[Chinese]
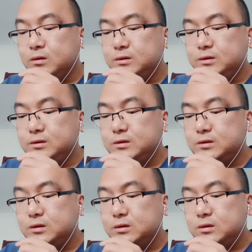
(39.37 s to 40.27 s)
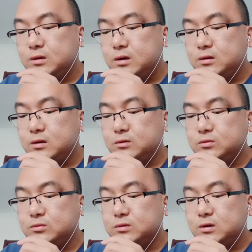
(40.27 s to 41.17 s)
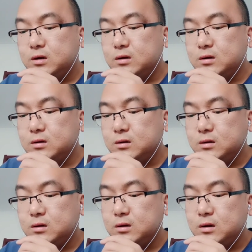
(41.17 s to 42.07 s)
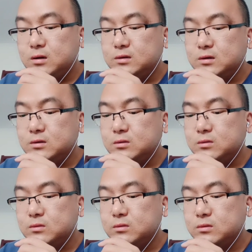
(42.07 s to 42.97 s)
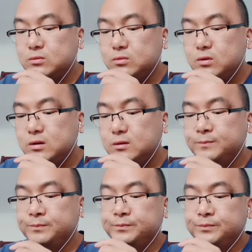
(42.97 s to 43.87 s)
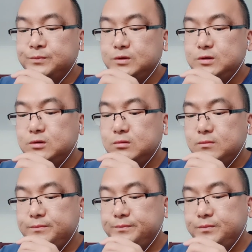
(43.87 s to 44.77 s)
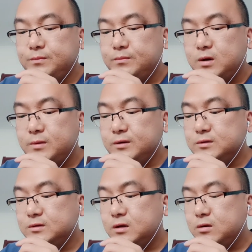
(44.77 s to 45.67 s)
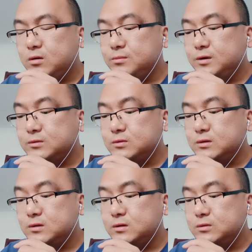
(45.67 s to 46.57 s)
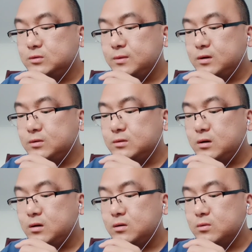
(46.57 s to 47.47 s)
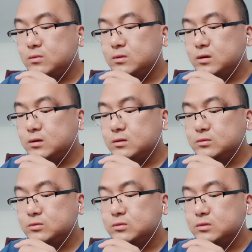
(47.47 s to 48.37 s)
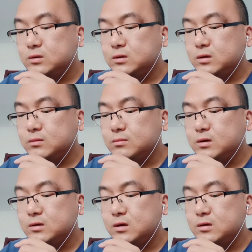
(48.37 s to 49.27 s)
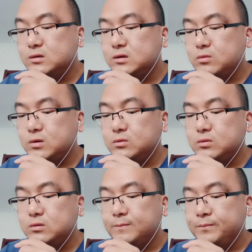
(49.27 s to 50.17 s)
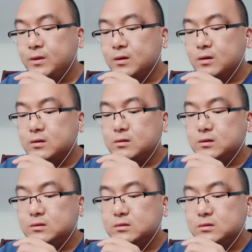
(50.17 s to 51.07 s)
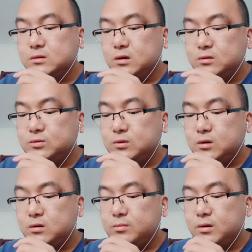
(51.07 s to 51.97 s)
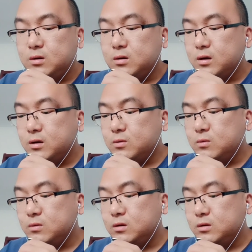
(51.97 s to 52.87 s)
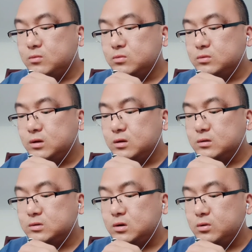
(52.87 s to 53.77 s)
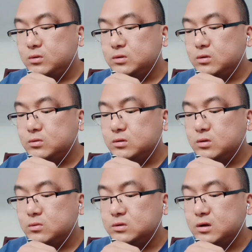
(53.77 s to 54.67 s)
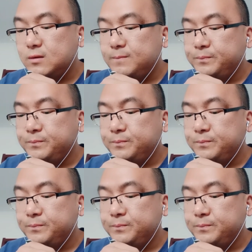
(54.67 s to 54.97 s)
一期阿塔苏至阿克阿拉山口，管径八百一十三毫米，全长九百六十二公里，输油能力每年一千万吨。零四年九月二十八号开工，零五年十二月十六日投产。